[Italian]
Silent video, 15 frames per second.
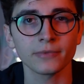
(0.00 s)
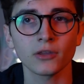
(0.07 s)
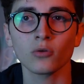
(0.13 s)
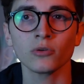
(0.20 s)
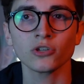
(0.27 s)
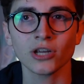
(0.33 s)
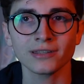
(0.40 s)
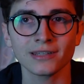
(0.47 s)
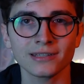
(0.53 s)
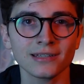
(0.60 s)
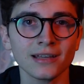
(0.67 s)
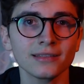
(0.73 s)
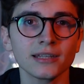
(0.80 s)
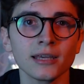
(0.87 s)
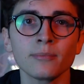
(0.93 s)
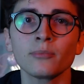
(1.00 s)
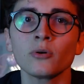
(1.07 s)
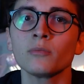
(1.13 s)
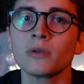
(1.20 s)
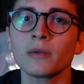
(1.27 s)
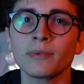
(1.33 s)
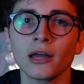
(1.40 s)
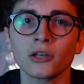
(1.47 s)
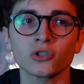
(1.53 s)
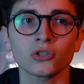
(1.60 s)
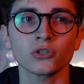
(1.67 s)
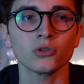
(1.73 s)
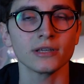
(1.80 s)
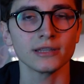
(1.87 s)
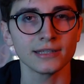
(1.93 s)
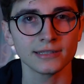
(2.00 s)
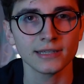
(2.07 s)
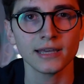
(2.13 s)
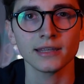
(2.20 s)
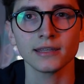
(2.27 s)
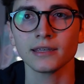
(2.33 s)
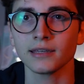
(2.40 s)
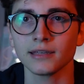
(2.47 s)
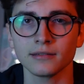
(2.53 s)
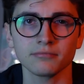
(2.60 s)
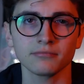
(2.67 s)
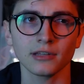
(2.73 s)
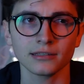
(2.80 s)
Come già dissi al tempo, mi piacciono i disegni,